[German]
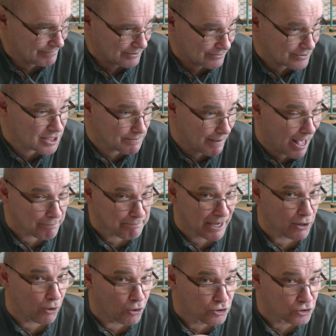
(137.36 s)
Und zwar
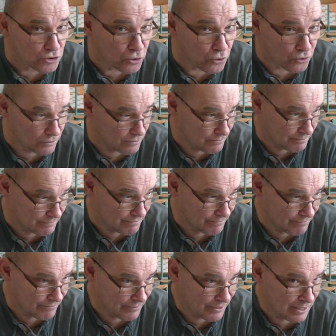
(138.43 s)
bei Okto.
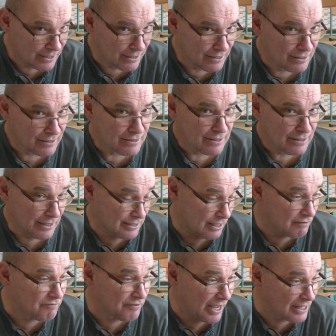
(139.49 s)
Das ist
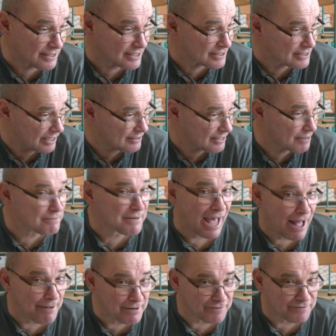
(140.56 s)
ein Fernsehsender im
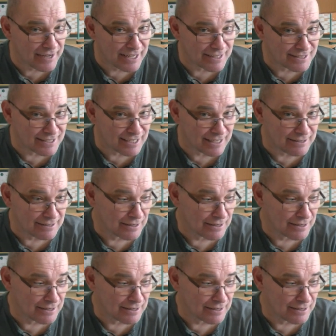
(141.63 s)
Kabelfernsehen.